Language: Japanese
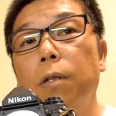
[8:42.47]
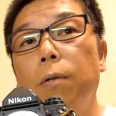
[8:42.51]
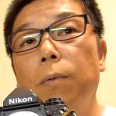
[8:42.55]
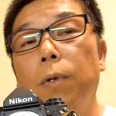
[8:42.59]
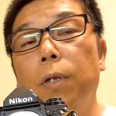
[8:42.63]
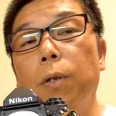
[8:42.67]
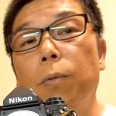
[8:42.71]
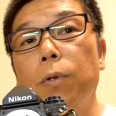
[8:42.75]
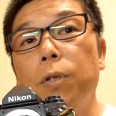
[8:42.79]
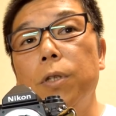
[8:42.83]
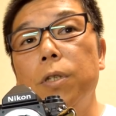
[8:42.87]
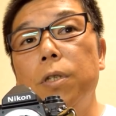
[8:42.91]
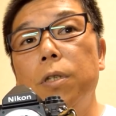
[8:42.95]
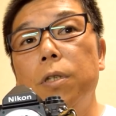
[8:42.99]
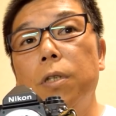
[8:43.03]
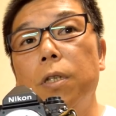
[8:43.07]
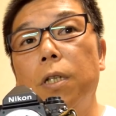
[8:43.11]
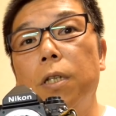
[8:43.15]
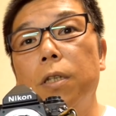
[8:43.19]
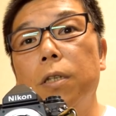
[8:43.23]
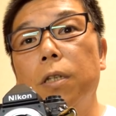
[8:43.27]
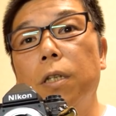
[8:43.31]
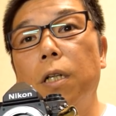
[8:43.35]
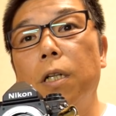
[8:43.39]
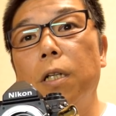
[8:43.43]
まあでも1時
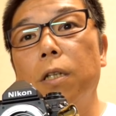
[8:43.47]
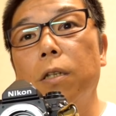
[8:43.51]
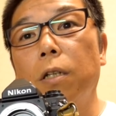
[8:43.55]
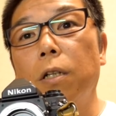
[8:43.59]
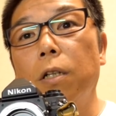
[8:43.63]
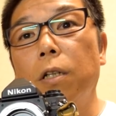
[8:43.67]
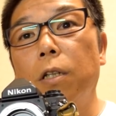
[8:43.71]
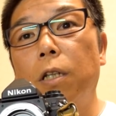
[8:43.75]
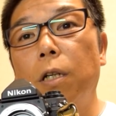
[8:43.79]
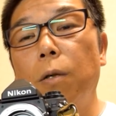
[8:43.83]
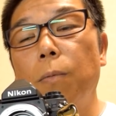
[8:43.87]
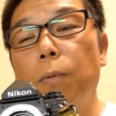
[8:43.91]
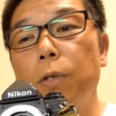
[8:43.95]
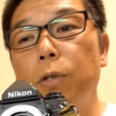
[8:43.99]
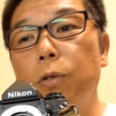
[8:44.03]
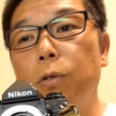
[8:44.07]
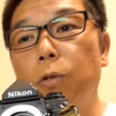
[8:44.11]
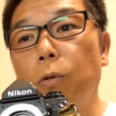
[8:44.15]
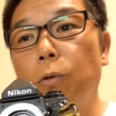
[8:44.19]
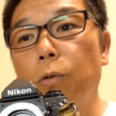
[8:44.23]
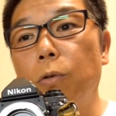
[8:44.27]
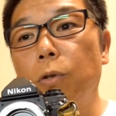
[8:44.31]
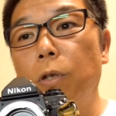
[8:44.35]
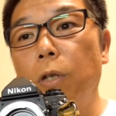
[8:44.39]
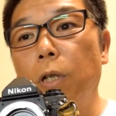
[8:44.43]
間並んだらいけます
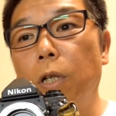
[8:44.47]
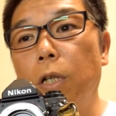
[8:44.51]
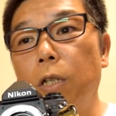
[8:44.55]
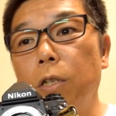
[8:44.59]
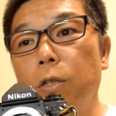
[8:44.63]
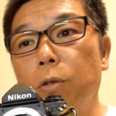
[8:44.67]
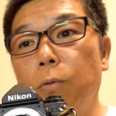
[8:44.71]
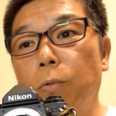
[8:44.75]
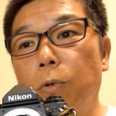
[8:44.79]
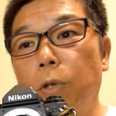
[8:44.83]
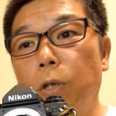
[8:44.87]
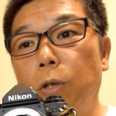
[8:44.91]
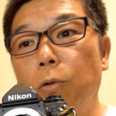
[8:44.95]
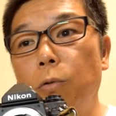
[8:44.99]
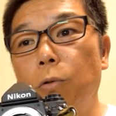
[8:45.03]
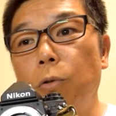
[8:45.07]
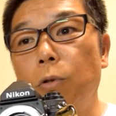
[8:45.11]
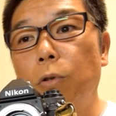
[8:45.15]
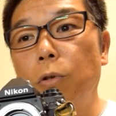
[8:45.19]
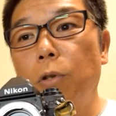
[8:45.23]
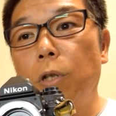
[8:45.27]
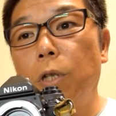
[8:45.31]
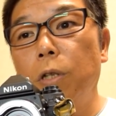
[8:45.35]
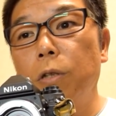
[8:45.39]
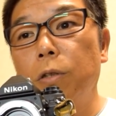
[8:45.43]
よっていう話もね、東
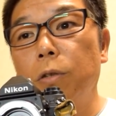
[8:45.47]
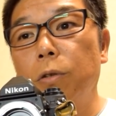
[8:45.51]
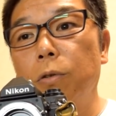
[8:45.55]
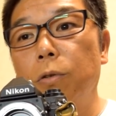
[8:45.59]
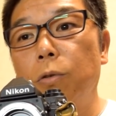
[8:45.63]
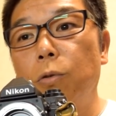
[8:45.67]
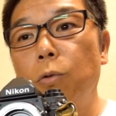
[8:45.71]
京の話、